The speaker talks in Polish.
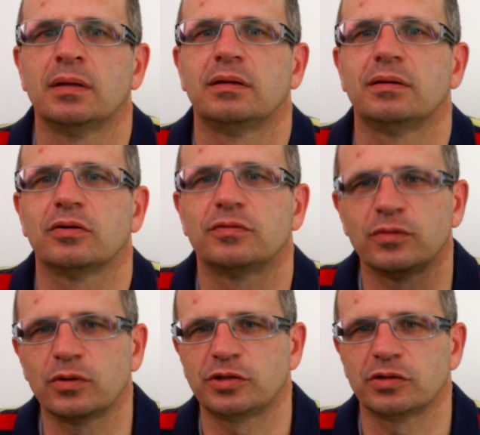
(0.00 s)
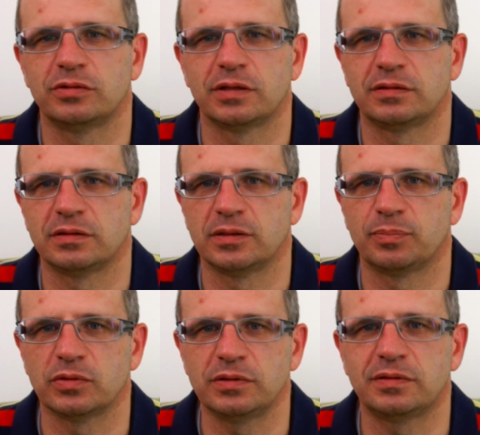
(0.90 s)
y, odwołał się od decyzji
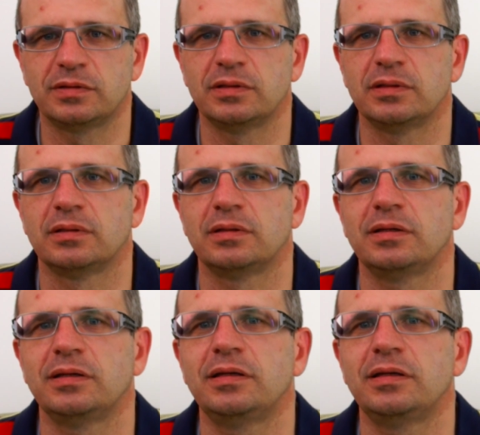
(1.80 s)
policji